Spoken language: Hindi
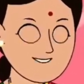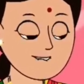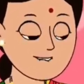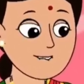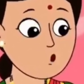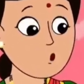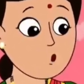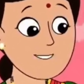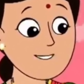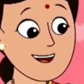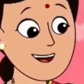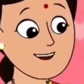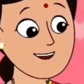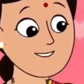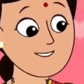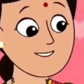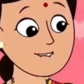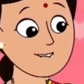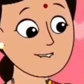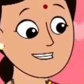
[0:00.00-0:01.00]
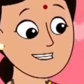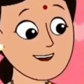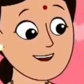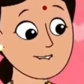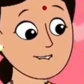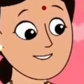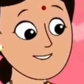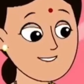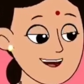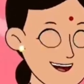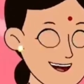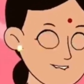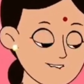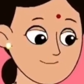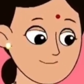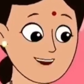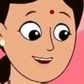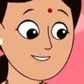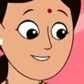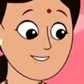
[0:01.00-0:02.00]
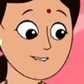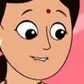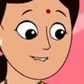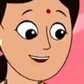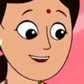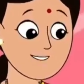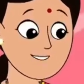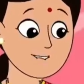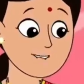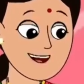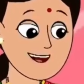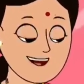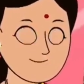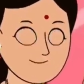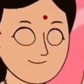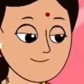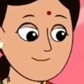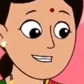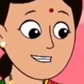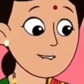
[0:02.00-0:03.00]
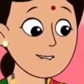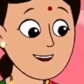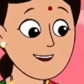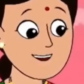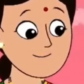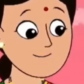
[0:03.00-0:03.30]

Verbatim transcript: अब तुम आराम से अपनी मैथ्स क्लास अटेंड करना ठीक